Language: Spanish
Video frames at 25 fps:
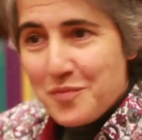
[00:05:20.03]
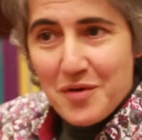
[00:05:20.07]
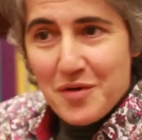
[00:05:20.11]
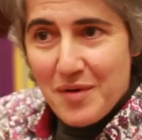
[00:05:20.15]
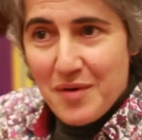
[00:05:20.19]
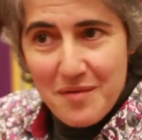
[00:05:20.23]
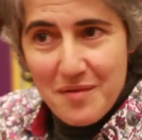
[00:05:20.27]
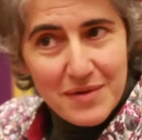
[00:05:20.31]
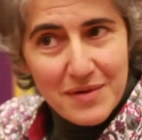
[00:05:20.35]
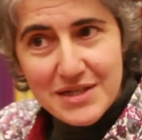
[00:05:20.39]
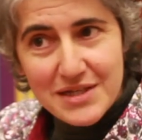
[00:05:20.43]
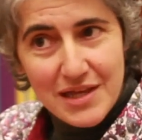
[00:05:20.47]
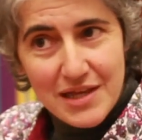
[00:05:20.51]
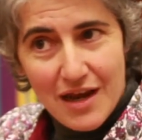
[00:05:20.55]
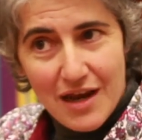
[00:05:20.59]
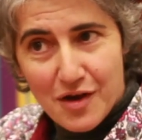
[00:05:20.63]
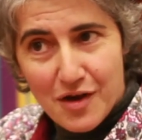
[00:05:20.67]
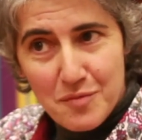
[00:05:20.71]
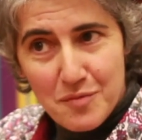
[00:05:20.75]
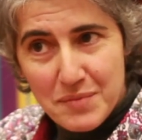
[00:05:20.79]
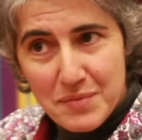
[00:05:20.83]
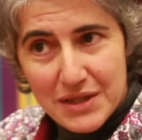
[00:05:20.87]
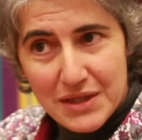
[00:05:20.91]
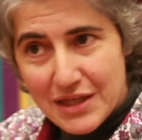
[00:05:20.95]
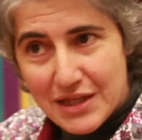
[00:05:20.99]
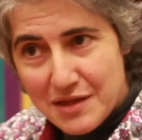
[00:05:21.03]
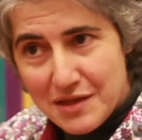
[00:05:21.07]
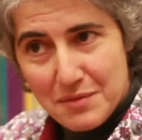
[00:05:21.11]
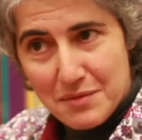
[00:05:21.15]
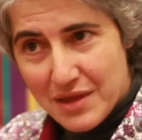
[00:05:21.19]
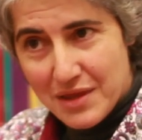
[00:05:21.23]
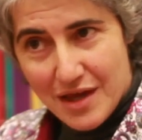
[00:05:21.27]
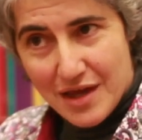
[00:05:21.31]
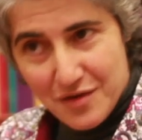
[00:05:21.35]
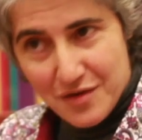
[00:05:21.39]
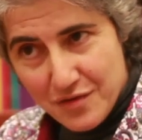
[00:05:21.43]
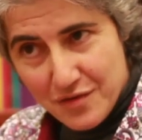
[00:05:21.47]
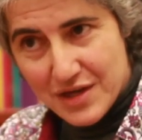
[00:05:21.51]
problema si la
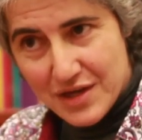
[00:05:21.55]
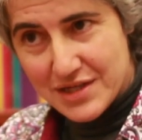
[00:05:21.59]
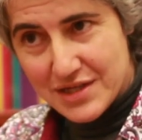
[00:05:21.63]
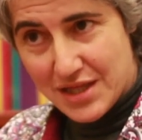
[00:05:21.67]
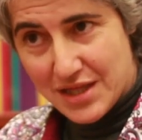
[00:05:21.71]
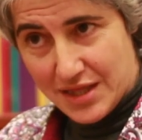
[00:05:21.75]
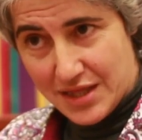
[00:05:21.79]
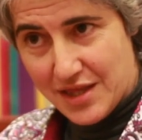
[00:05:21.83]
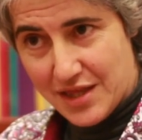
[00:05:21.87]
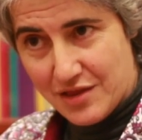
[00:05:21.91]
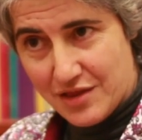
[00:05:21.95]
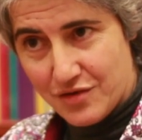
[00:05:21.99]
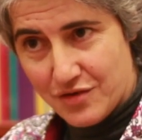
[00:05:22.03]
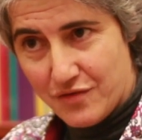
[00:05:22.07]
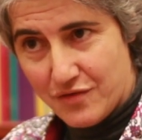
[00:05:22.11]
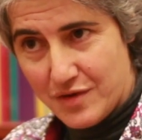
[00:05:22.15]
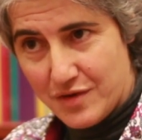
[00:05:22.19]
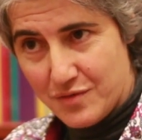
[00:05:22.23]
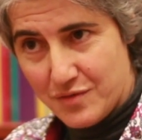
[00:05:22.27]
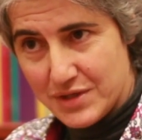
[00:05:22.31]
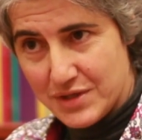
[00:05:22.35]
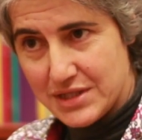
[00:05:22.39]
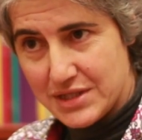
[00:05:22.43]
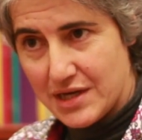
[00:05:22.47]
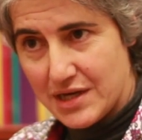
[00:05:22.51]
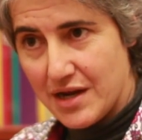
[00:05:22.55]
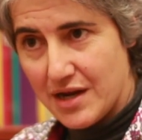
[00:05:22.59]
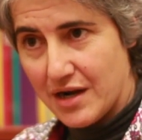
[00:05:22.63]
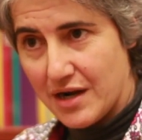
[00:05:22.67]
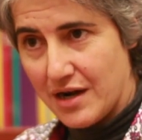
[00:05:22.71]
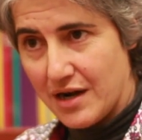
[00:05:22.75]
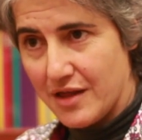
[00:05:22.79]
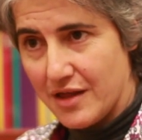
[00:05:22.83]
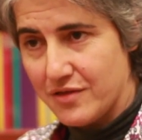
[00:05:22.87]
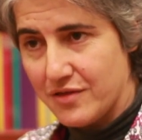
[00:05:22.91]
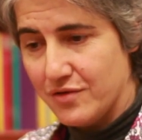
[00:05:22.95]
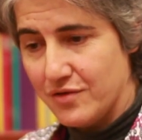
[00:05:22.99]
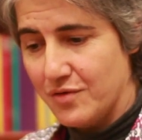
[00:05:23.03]
competitividad no es el centro de nuestra
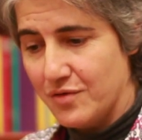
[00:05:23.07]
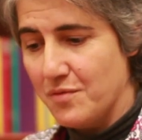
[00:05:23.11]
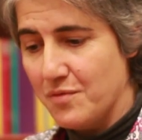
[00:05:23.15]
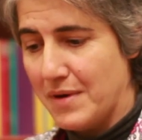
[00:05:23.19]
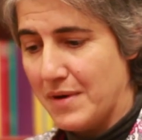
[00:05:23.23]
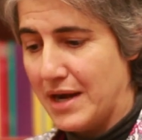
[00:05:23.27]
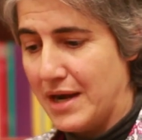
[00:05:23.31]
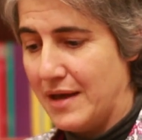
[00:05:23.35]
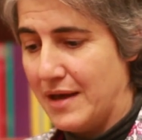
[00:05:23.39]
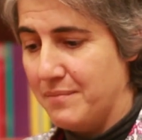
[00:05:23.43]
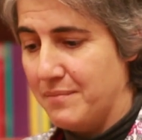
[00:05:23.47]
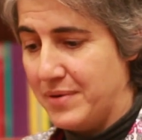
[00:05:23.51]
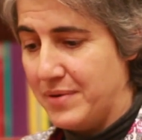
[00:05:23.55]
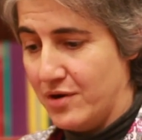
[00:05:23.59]
relación humana.